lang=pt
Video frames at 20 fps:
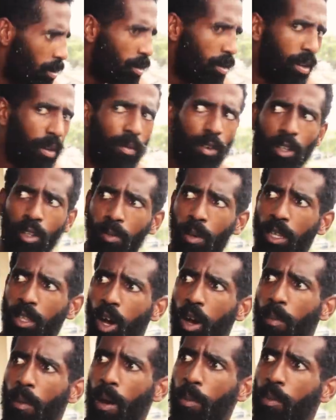Hum, eu vou te
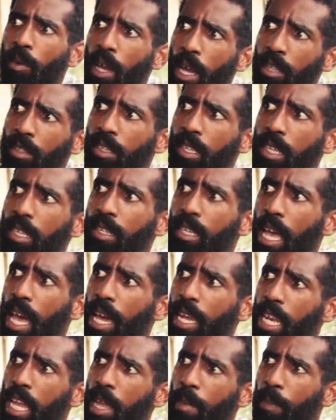mandar o papo reto
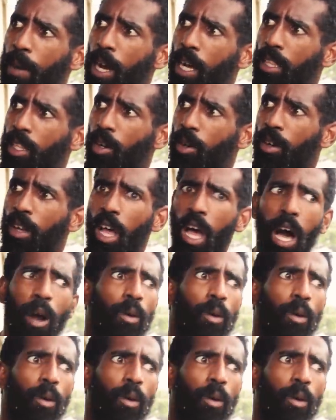sincerinho, pratão. Hum.